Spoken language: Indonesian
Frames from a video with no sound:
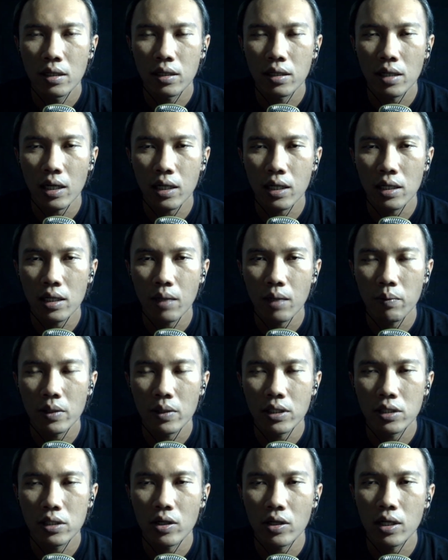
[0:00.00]
kaki
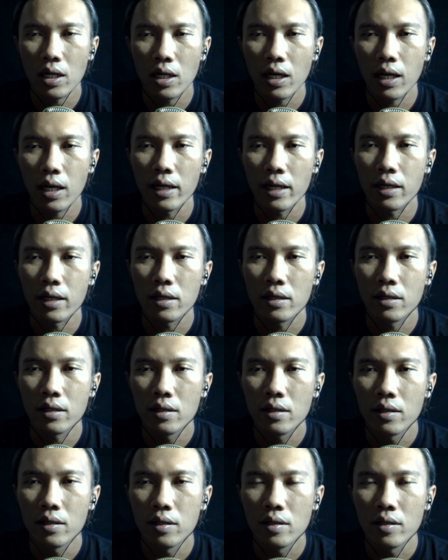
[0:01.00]
kapasitor yang lain.
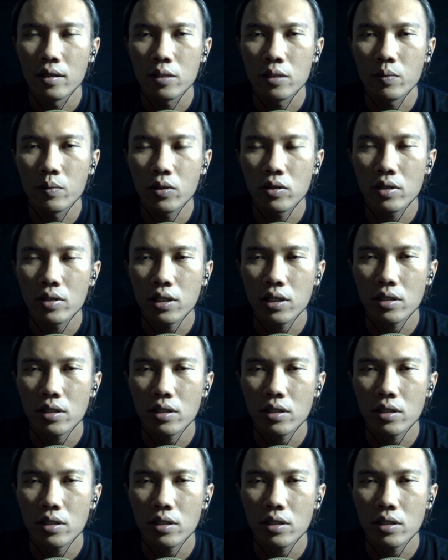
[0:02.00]
Sebetulnya